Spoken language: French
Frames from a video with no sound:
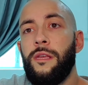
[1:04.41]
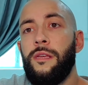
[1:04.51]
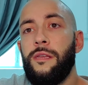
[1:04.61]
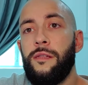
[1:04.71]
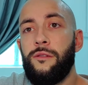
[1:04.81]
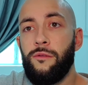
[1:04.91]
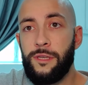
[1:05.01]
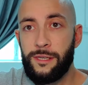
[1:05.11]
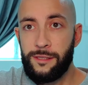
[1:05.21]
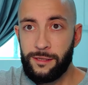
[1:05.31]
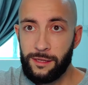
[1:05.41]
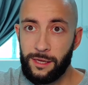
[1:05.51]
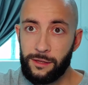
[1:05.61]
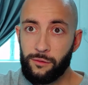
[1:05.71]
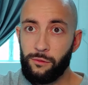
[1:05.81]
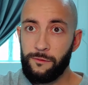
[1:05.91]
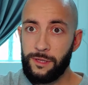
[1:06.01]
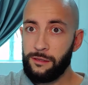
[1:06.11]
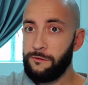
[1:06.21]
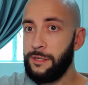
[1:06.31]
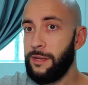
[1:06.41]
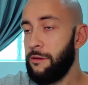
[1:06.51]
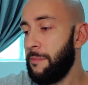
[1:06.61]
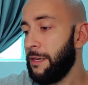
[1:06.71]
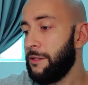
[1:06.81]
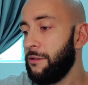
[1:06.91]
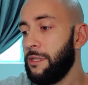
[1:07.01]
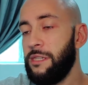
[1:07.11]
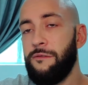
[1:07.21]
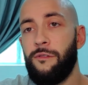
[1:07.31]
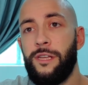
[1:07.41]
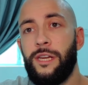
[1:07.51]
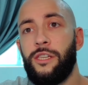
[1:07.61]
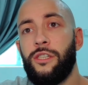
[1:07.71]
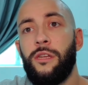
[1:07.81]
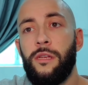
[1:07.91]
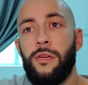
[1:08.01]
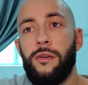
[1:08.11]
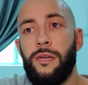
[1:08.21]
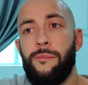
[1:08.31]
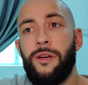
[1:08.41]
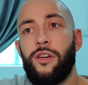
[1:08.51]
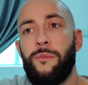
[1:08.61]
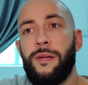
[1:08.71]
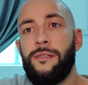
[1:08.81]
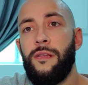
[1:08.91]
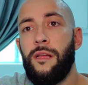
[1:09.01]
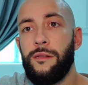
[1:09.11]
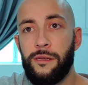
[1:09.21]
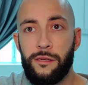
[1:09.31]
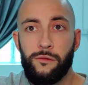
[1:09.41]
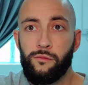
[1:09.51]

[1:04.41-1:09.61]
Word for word: et te dire si cette carte convient en fait à une personne qui voyage euh, la majeure partie de l'année,